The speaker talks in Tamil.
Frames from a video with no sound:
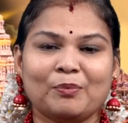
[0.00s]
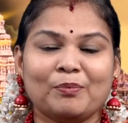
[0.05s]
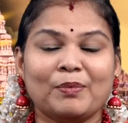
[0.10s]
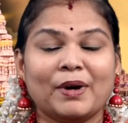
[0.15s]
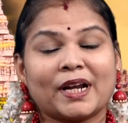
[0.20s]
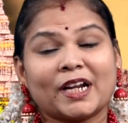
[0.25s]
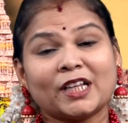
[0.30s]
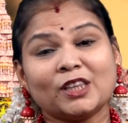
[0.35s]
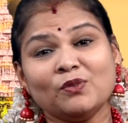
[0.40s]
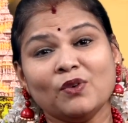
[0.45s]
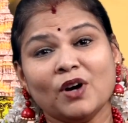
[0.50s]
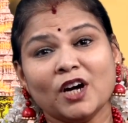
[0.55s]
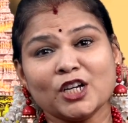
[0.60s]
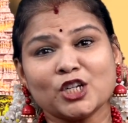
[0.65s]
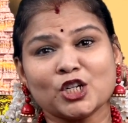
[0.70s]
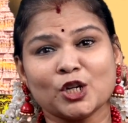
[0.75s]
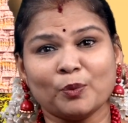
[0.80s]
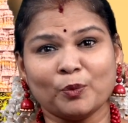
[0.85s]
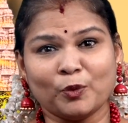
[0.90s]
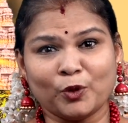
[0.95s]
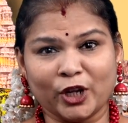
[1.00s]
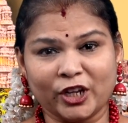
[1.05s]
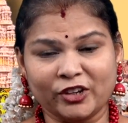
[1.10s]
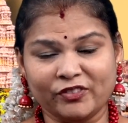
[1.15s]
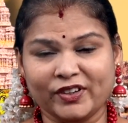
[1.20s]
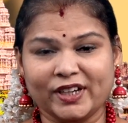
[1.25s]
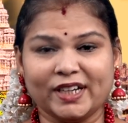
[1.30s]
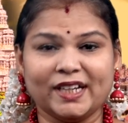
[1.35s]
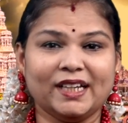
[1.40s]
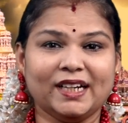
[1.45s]
பரத்வாஜ
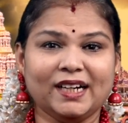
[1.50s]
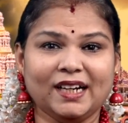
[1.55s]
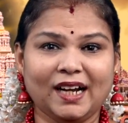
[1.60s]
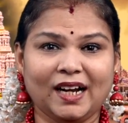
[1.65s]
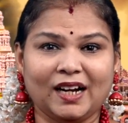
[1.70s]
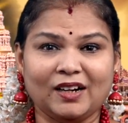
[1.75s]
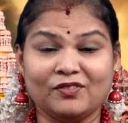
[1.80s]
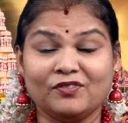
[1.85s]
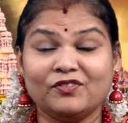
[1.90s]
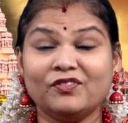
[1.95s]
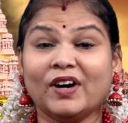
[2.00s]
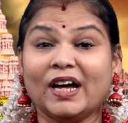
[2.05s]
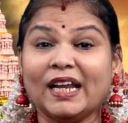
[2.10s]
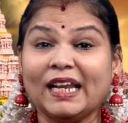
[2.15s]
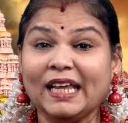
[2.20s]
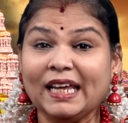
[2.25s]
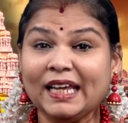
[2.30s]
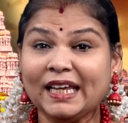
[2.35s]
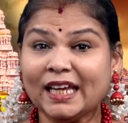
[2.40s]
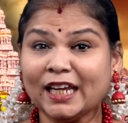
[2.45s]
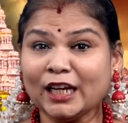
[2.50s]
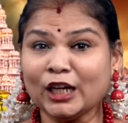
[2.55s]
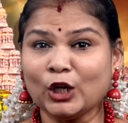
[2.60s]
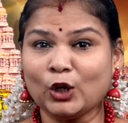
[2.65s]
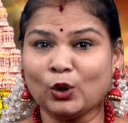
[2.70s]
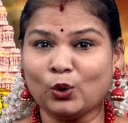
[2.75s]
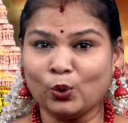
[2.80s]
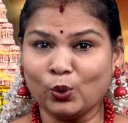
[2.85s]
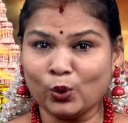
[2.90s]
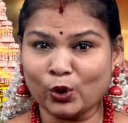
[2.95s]
முனிவர் வலியன்
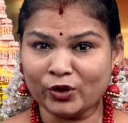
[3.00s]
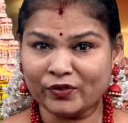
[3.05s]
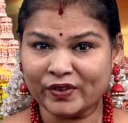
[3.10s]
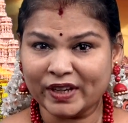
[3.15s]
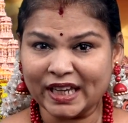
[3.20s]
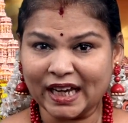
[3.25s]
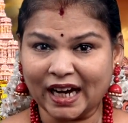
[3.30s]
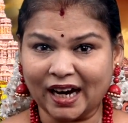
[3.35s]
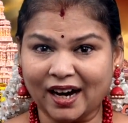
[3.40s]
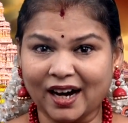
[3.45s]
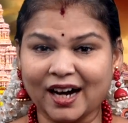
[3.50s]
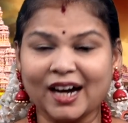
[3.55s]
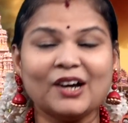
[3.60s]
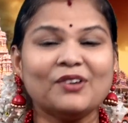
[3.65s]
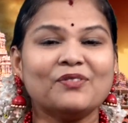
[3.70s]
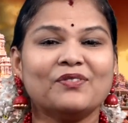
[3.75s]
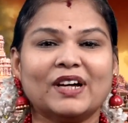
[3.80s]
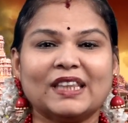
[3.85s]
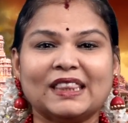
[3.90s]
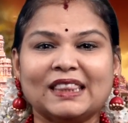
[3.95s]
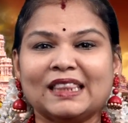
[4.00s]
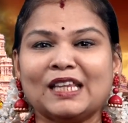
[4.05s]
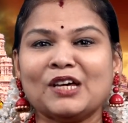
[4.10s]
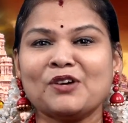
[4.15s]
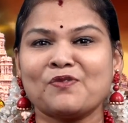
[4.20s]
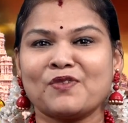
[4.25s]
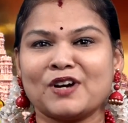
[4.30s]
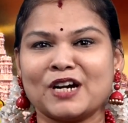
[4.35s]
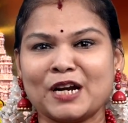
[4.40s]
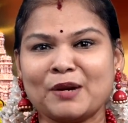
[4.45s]
குருவியாக வந்து
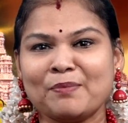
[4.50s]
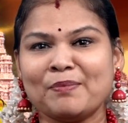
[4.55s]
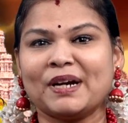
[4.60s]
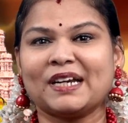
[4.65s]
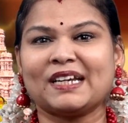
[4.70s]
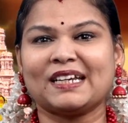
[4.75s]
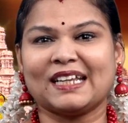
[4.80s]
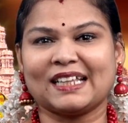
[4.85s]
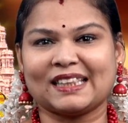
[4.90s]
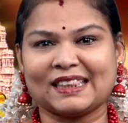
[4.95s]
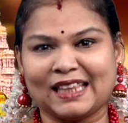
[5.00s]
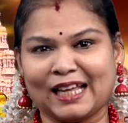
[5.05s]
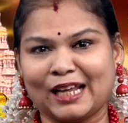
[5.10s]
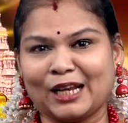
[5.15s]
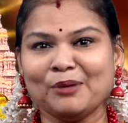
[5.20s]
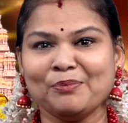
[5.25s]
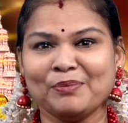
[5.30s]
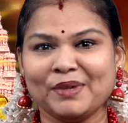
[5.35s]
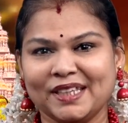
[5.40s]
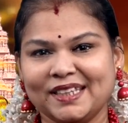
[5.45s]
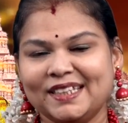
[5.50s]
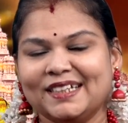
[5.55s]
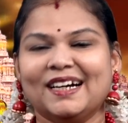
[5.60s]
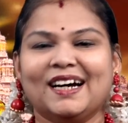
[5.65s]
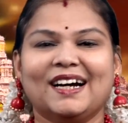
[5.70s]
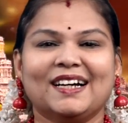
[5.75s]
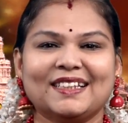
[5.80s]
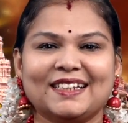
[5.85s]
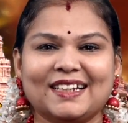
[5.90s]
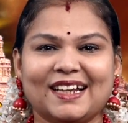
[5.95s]
வழிபட்ட தலம் இது
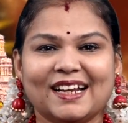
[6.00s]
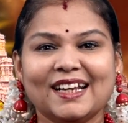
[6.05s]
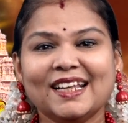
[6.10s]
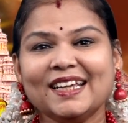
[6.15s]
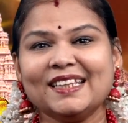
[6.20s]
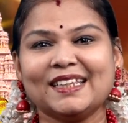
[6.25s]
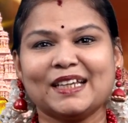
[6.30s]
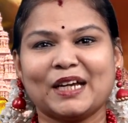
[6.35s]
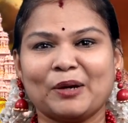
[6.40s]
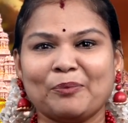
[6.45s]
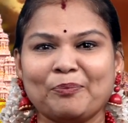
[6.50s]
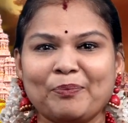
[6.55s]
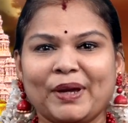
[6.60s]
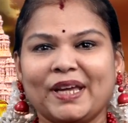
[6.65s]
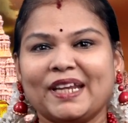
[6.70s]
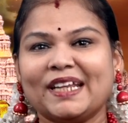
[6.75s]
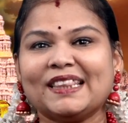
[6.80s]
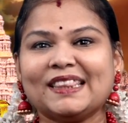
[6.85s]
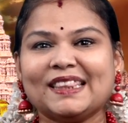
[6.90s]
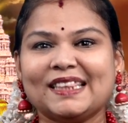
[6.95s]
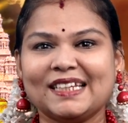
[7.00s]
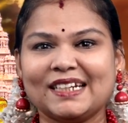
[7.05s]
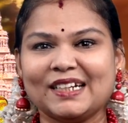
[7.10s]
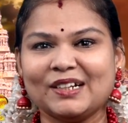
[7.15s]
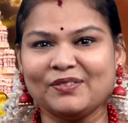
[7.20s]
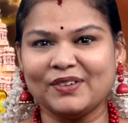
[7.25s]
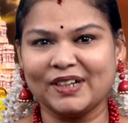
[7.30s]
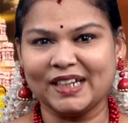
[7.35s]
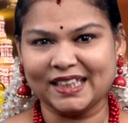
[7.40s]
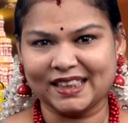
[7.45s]
அதனால இதுக்கு பேரு
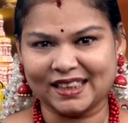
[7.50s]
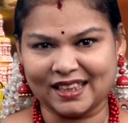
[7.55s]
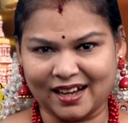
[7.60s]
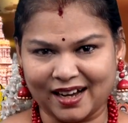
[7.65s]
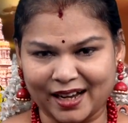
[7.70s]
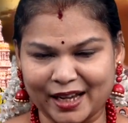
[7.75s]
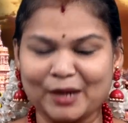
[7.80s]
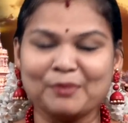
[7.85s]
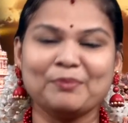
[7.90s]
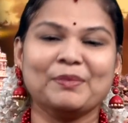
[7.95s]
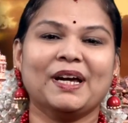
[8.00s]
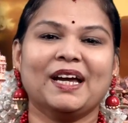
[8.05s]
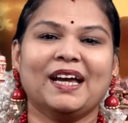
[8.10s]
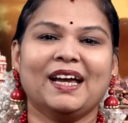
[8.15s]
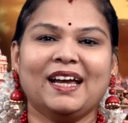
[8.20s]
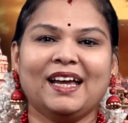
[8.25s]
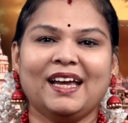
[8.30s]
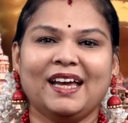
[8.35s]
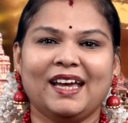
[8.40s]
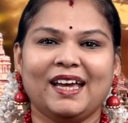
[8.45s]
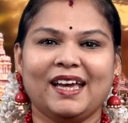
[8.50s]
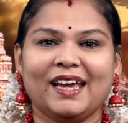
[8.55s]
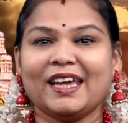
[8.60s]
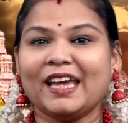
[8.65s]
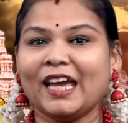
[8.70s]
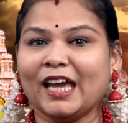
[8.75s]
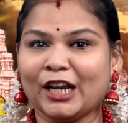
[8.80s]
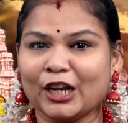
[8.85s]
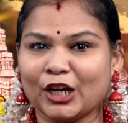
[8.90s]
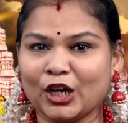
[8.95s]
திருவலித்தாயம்
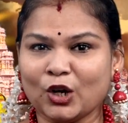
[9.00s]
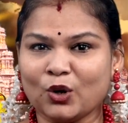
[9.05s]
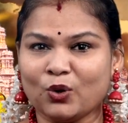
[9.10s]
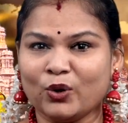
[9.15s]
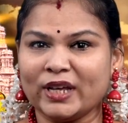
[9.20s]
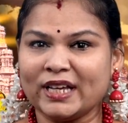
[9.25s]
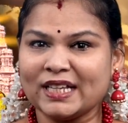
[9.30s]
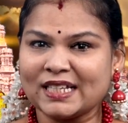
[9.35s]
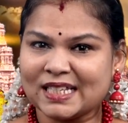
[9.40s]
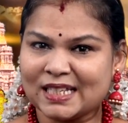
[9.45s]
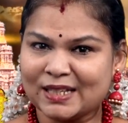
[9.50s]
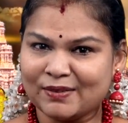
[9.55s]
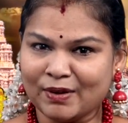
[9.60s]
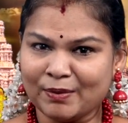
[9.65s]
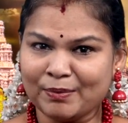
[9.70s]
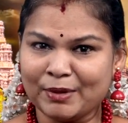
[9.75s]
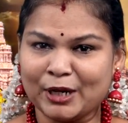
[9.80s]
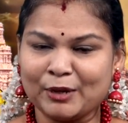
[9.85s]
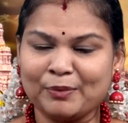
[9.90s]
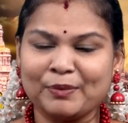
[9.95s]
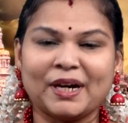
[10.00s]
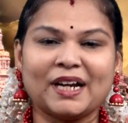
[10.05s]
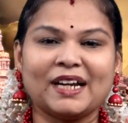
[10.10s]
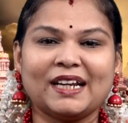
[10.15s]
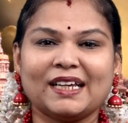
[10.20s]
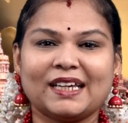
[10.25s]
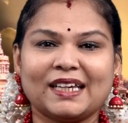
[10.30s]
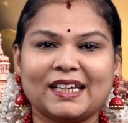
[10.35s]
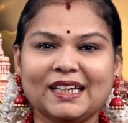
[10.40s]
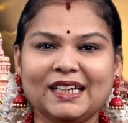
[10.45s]
இங்கே இருக்கக்கூடிய
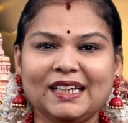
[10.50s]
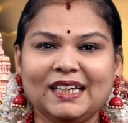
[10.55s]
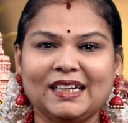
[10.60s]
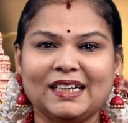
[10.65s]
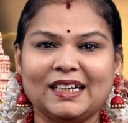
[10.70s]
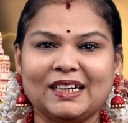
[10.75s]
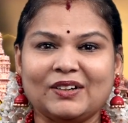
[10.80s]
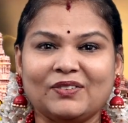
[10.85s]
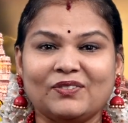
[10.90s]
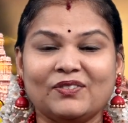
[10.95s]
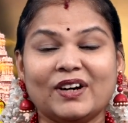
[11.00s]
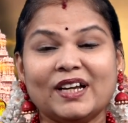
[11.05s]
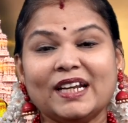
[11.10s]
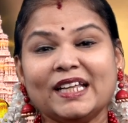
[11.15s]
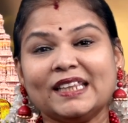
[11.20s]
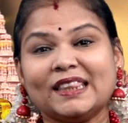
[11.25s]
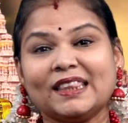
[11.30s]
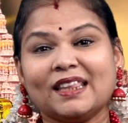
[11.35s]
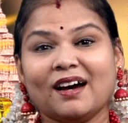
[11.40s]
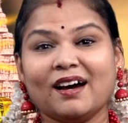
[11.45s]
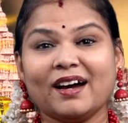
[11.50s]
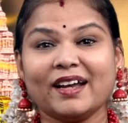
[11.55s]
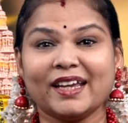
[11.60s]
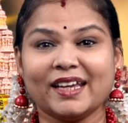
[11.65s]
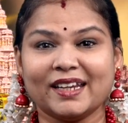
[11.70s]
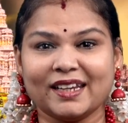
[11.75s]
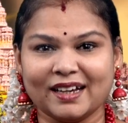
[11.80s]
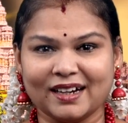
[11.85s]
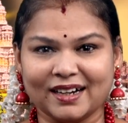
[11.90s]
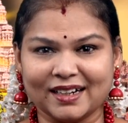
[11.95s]
சிவபெருமானுக்கு
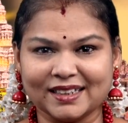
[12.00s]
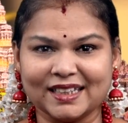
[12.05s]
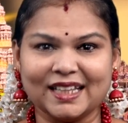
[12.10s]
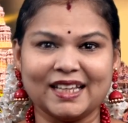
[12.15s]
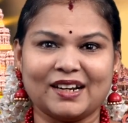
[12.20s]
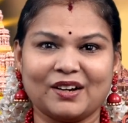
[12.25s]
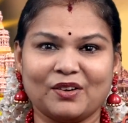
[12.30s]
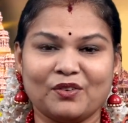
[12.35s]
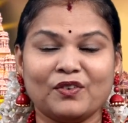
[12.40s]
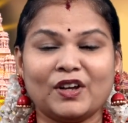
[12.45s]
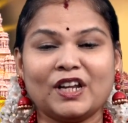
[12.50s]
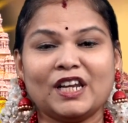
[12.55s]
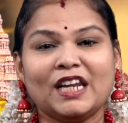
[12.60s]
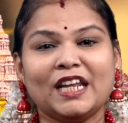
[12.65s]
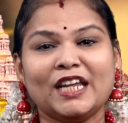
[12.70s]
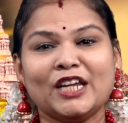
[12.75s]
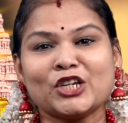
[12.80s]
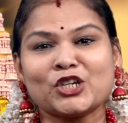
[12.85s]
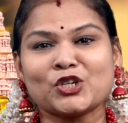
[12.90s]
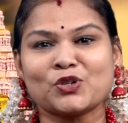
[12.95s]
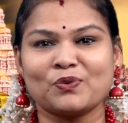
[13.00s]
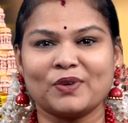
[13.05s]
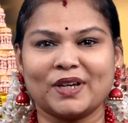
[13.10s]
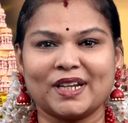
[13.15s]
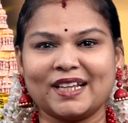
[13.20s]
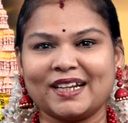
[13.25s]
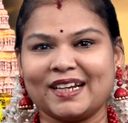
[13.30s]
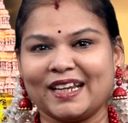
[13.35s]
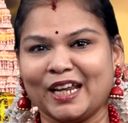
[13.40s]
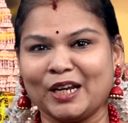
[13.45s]
வலிதாயநாதர்
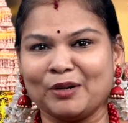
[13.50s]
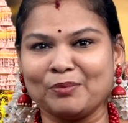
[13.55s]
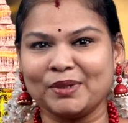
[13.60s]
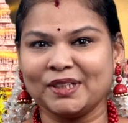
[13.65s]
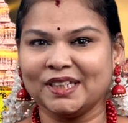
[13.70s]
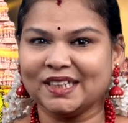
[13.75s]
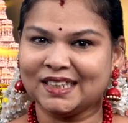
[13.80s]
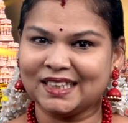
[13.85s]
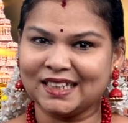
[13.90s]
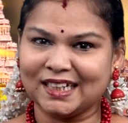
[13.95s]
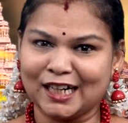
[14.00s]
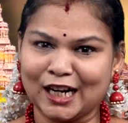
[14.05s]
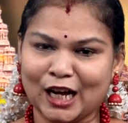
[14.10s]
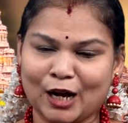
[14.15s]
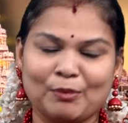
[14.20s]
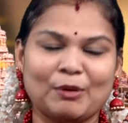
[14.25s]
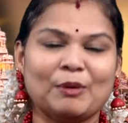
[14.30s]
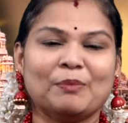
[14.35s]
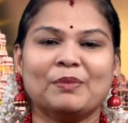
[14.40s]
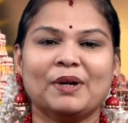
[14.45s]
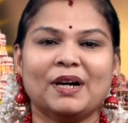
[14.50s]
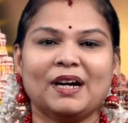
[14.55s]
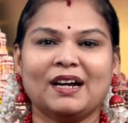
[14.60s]
வல்லீஸ்வரர் என்பது திருநாமம்